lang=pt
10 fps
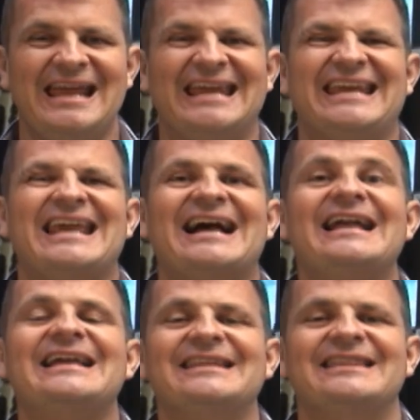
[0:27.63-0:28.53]
em que a
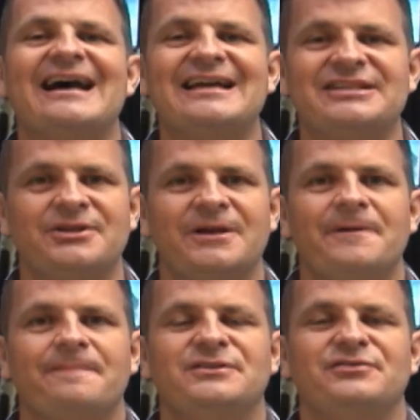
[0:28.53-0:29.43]
realidade
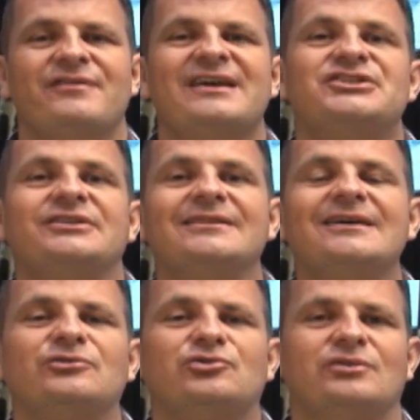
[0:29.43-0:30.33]
diverge
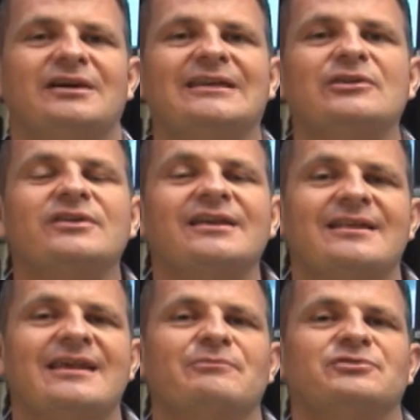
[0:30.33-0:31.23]
tanto daquilo que
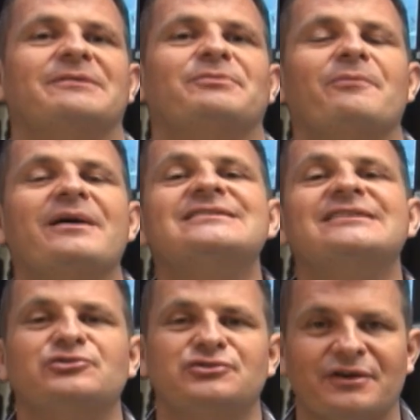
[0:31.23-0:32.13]
cremos, da promessa
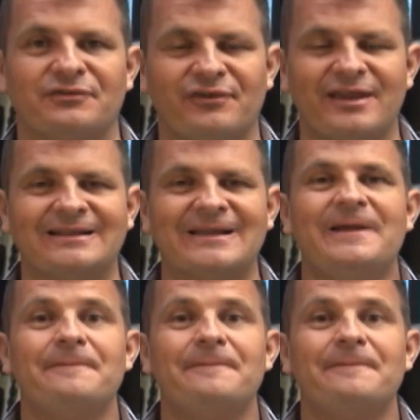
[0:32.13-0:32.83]
que nos foi feita,